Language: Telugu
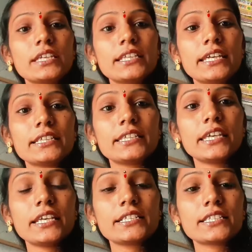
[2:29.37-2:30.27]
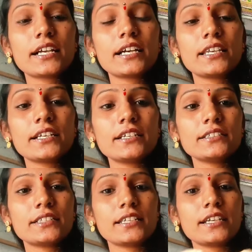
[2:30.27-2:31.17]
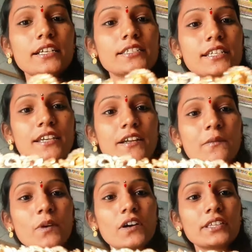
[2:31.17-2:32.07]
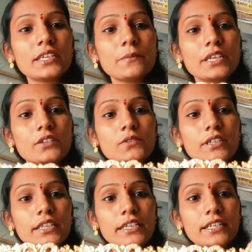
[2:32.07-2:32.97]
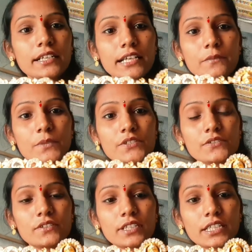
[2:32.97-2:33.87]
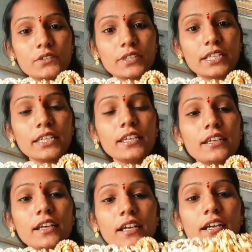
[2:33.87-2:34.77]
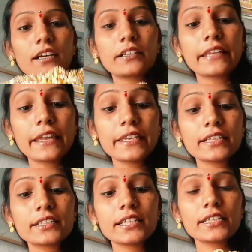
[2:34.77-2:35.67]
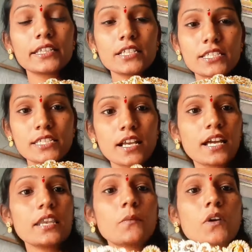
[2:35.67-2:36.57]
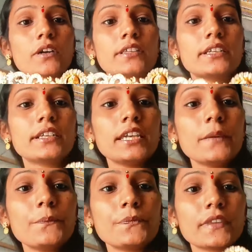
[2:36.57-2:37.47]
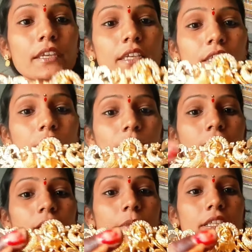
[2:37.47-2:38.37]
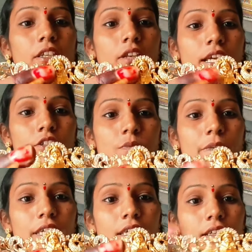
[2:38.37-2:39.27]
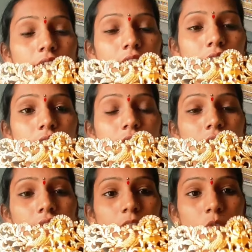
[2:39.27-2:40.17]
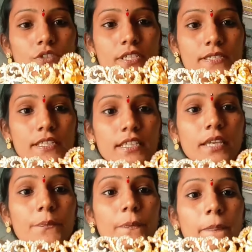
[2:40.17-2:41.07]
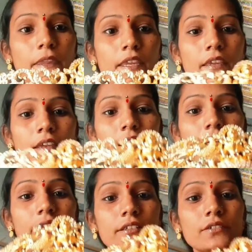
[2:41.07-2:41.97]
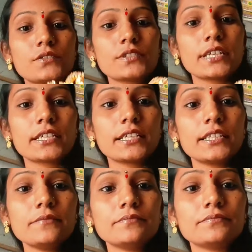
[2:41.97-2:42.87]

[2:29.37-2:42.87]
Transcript: ఇదైతే చాలా చాలా చాలా బాగుంది మీకు క్లియర్గా కనిపిస్తుందో లేదో కానీ డైరెక్ట్గా అయితే చాలా బాగుందండి ఇది కూడా మధ్యలో లక్ష్మి విగ్రహం వచ్చేసింది అండ్ చూసారు కదా